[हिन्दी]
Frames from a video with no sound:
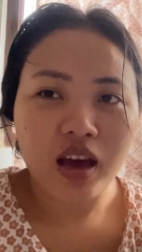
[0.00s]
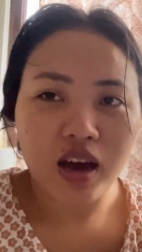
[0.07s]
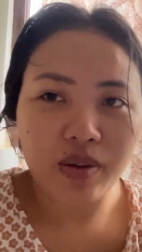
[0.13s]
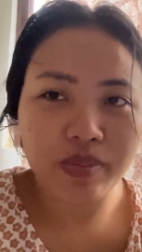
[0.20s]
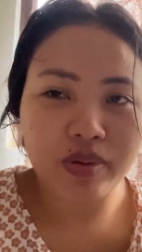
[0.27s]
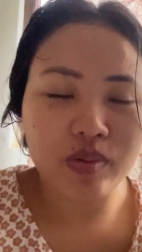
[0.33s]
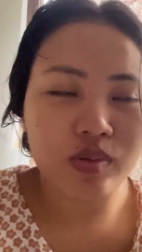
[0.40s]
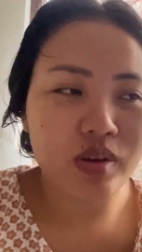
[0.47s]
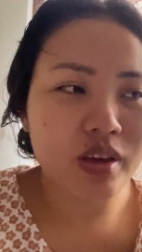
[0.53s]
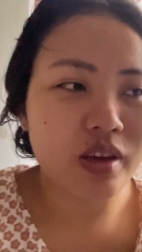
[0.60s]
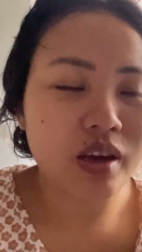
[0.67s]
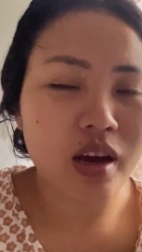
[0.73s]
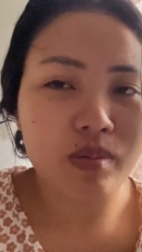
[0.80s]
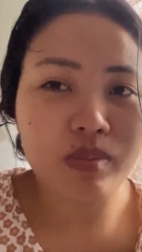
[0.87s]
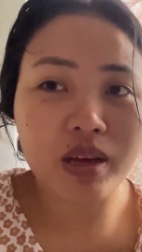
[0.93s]
अभी वही
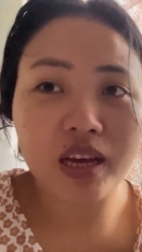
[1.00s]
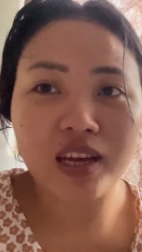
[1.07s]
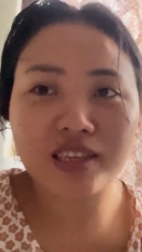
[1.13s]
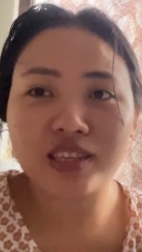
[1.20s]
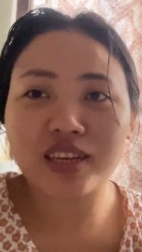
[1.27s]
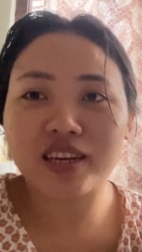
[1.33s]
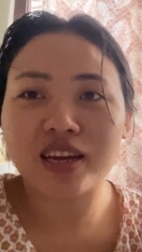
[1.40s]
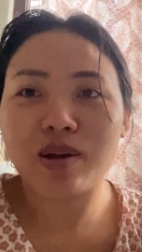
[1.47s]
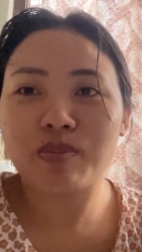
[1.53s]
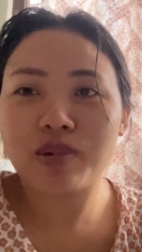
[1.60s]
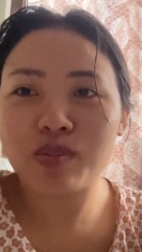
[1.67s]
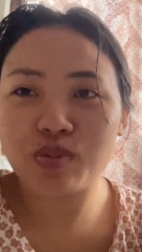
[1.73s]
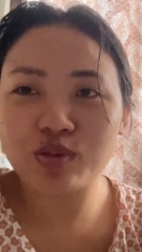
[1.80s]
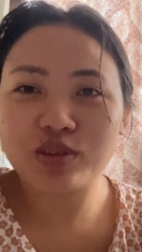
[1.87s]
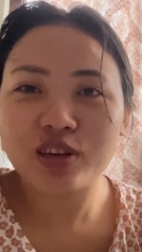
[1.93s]
हम ऐसे करके अपना
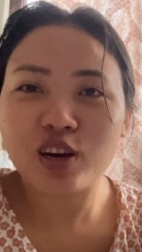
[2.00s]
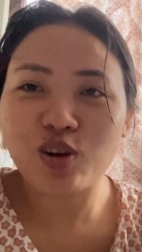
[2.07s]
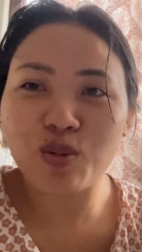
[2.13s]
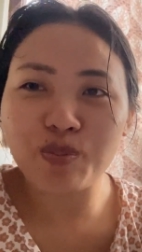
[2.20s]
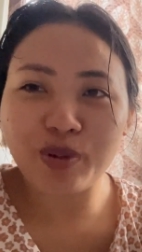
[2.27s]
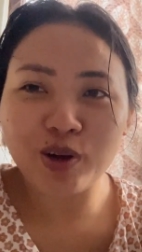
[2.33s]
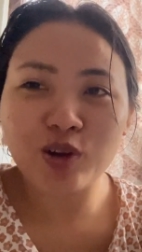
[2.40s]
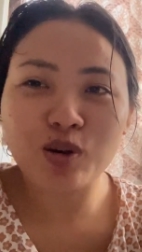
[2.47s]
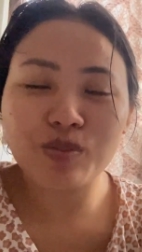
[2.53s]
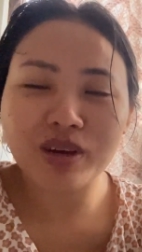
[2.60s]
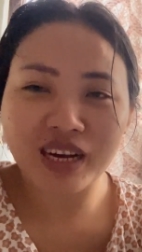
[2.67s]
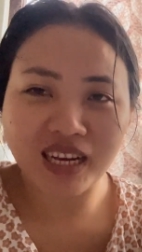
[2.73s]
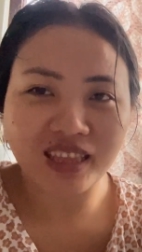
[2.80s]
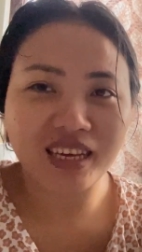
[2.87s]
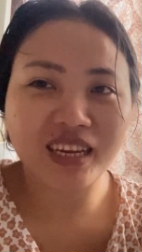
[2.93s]
बहुत सारा लॉम्पेन को भी
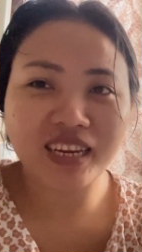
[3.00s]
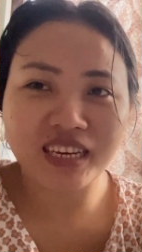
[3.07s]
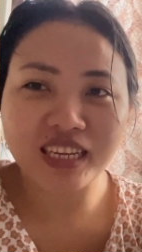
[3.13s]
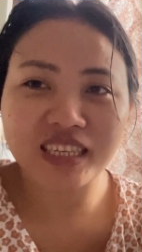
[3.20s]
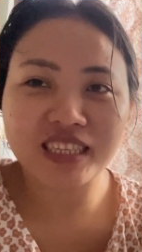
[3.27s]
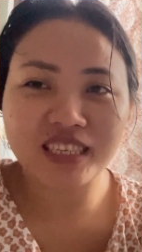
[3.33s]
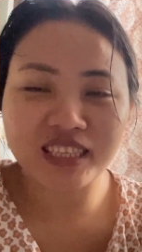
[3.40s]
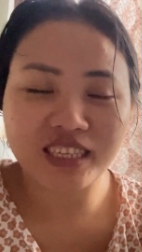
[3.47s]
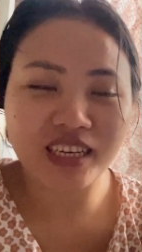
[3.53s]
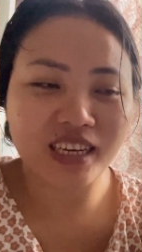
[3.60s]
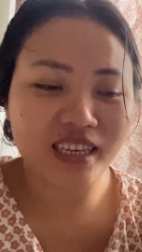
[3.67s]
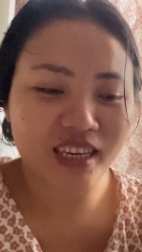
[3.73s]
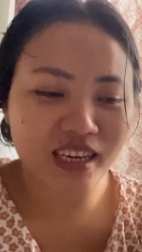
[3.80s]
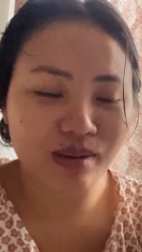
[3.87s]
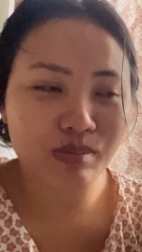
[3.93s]
काटा है नीचे से
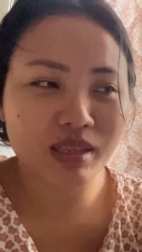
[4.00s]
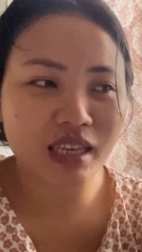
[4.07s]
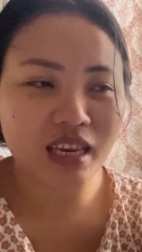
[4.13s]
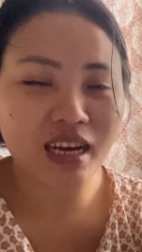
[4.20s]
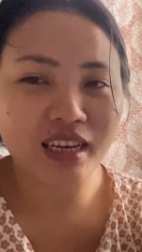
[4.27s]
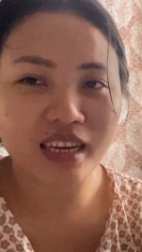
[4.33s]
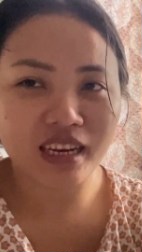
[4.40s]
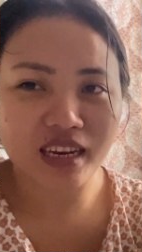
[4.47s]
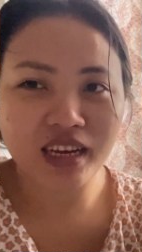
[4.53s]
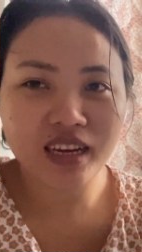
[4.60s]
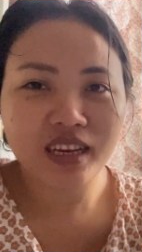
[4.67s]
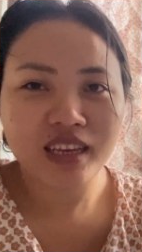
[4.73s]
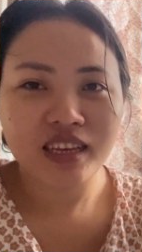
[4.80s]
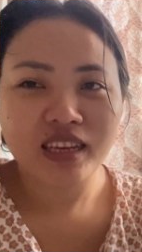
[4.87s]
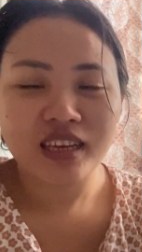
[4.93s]
कट के हम सिला के ना
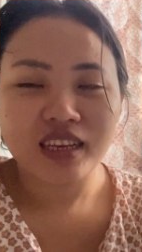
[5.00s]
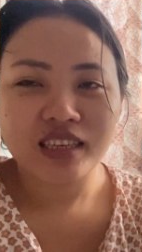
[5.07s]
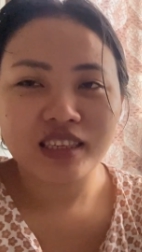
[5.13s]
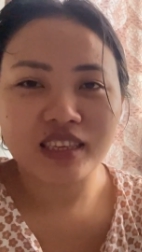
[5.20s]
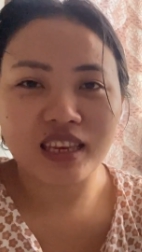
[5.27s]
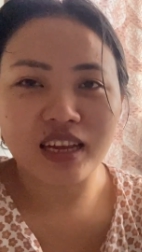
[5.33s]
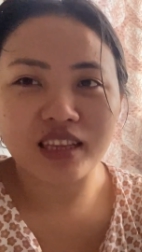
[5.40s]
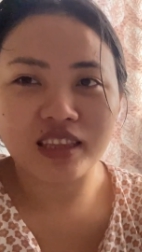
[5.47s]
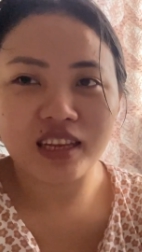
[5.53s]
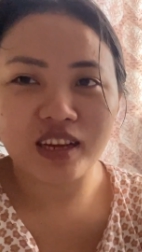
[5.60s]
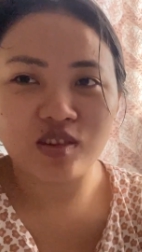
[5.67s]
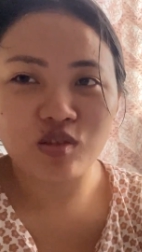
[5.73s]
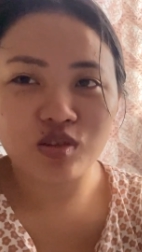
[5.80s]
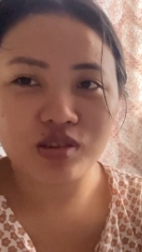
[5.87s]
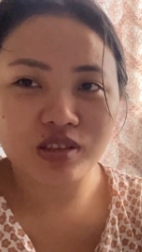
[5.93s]
सिलाते हैं
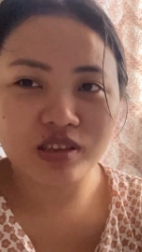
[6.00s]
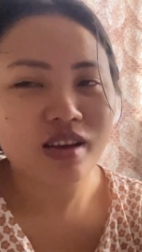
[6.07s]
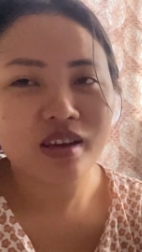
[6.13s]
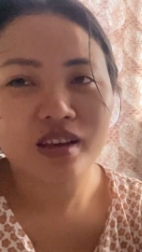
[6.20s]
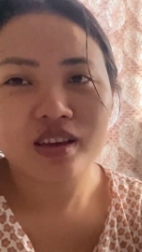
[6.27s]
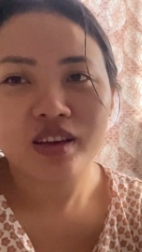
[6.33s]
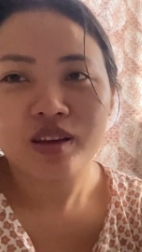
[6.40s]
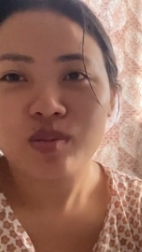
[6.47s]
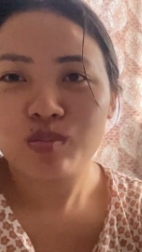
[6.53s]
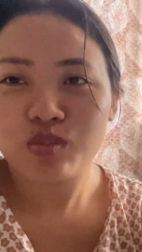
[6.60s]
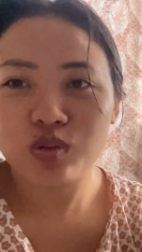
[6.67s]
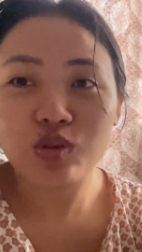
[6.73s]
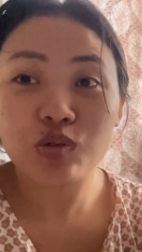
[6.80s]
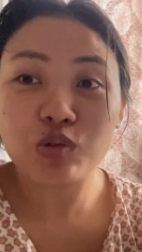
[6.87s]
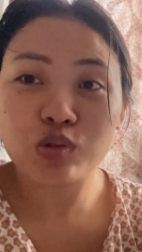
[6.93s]
और
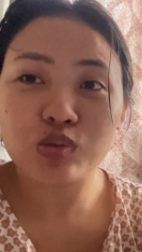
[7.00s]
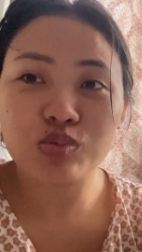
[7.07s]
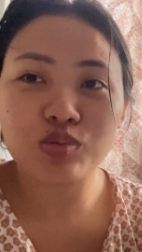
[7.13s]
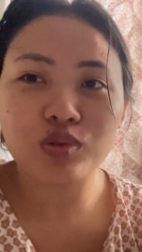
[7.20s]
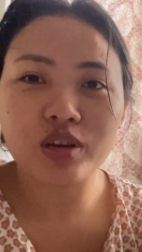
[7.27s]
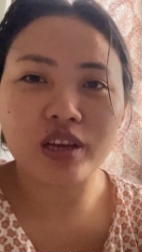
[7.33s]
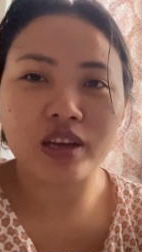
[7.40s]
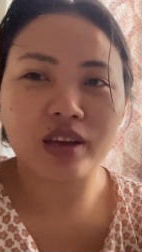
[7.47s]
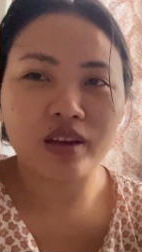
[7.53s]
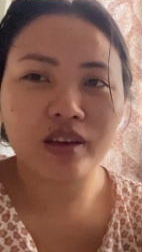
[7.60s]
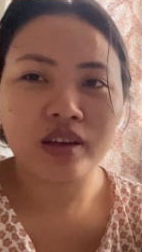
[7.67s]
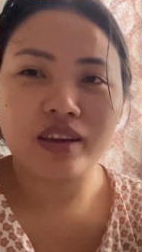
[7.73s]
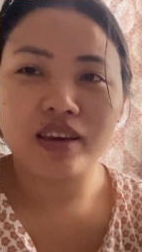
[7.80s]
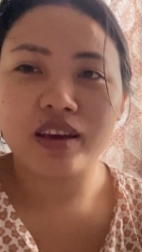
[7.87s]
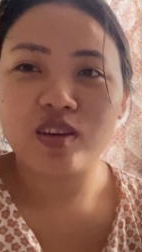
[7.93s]
बहुत यूज़फुल है
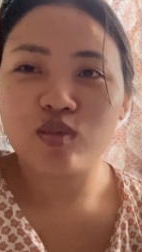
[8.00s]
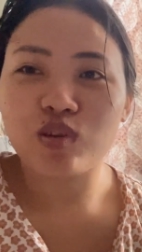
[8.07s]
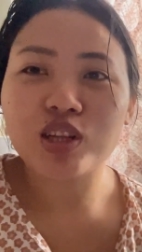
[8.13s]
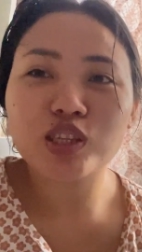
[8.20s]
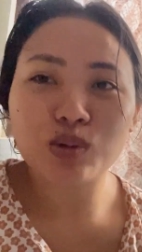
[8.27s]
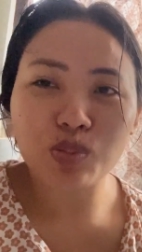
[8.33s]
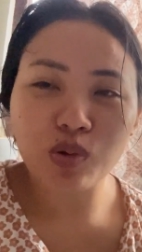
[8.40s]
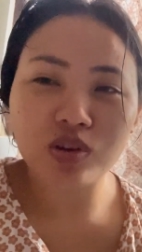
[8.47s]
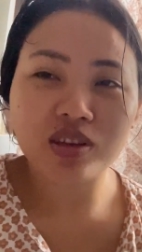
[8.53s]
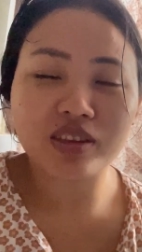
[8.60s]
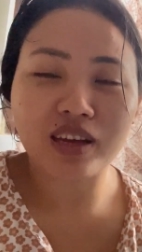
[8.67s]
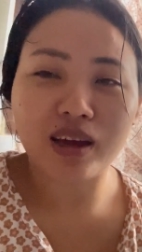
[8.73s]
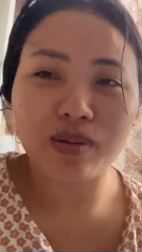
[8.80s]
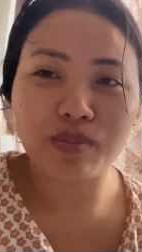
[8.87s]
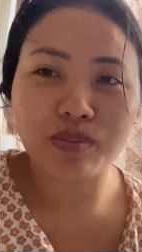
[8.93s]
कि वंस अपॉन ए
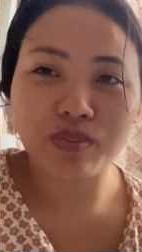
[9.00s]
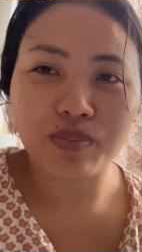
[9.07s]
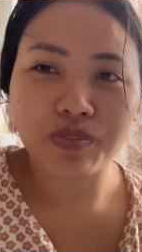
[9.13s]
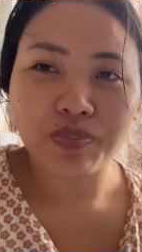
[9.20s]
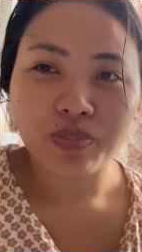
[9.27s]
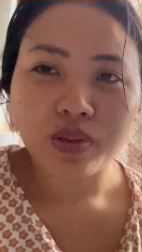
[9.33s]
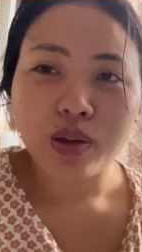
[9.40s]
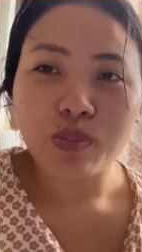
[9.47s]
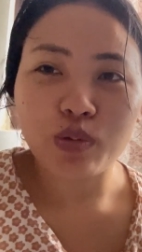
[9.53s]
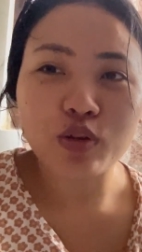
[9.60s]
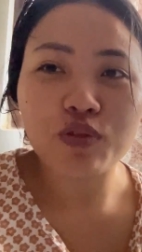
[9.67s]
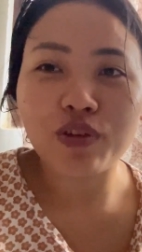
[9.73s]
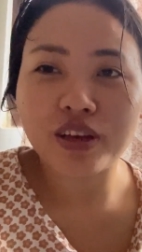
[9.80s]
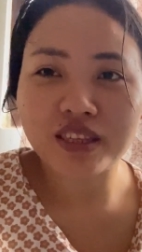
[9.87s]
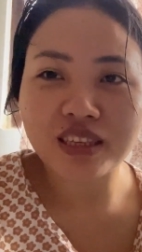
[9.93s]
टाइम बहुत
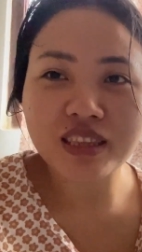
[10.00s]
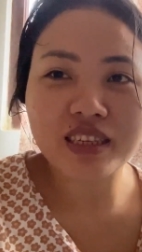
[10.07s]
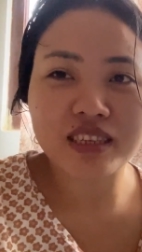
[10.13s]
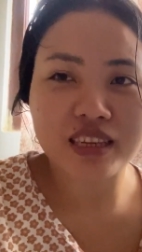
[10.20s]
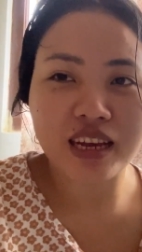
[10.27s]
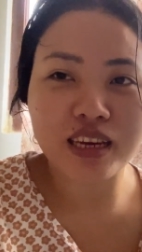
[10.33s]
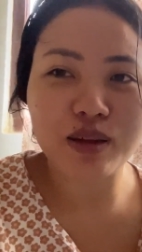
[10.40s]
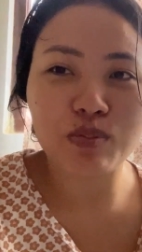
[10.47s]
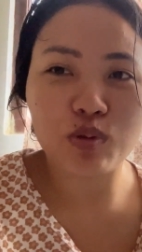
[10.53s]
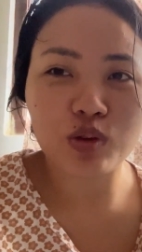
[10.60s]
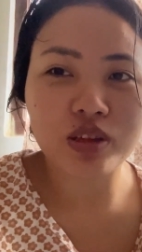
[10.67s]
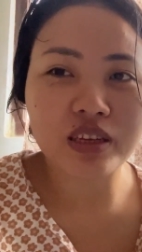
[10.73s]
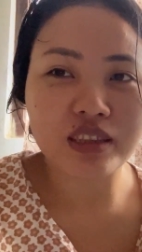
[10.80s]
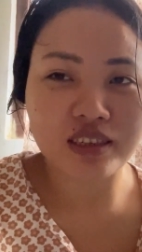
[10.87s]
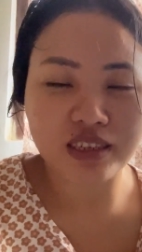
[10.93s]
फैशन डिज़ाइन
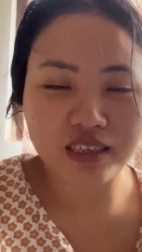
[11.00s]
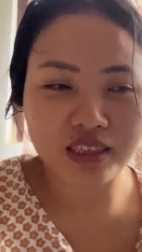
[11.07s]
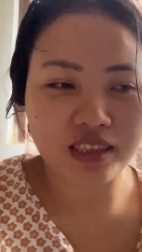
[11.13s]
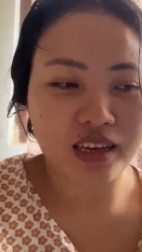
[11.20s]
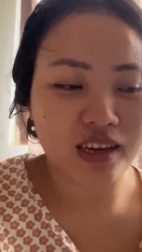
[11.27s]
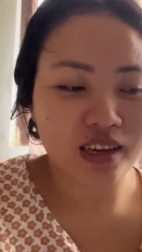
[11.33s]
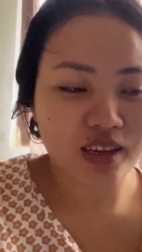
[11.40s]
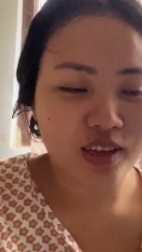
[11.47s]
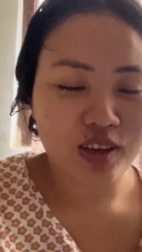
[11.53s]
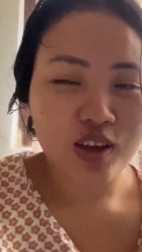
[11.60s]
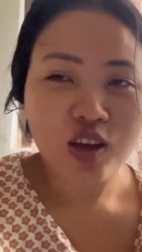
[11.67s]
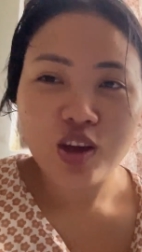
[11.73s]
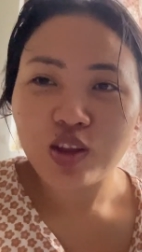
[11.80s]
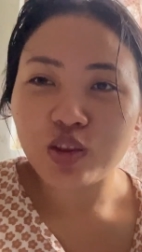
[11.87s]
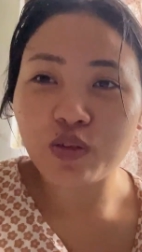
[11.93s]
बहुत इंटरेस्ट था
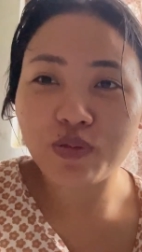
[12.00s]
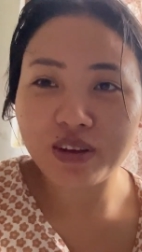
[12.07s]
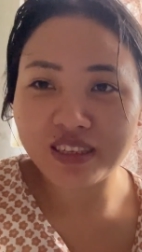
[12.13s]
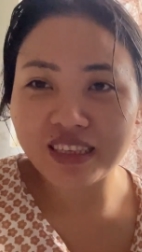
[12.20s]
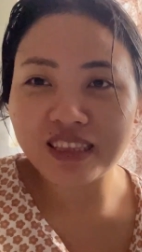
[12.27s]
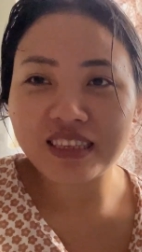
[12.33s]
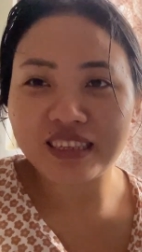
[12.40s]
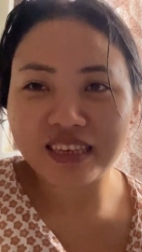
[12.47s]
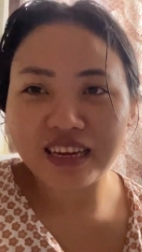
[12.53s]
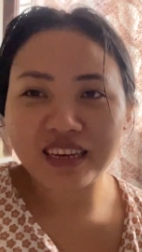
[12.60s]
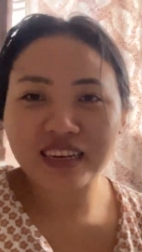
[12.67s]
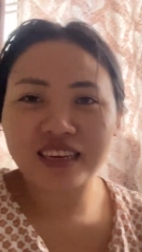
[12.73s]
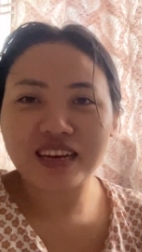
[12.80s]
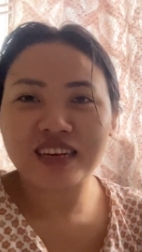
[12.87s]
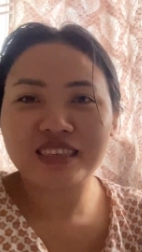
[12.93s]
तो फैशन
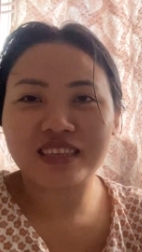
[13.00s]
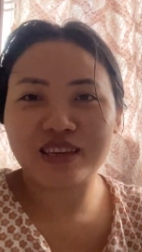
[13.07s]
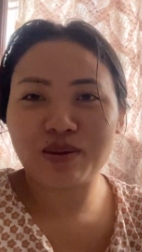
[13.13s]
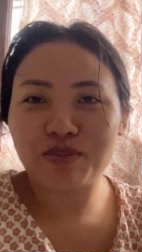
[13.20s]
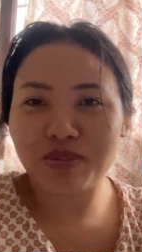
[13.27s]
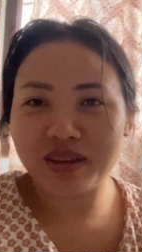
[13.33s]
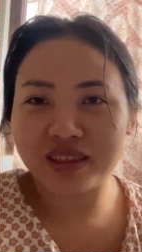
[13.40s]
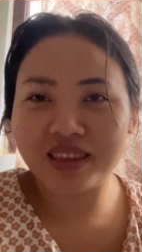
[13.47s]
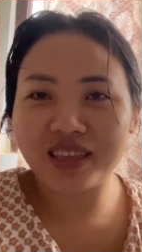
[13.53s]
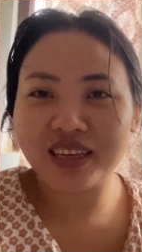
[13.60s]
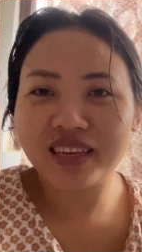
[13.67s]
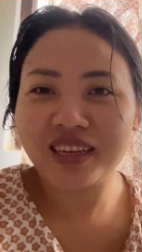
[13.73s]
डिज़ाइनिंग ना सही बट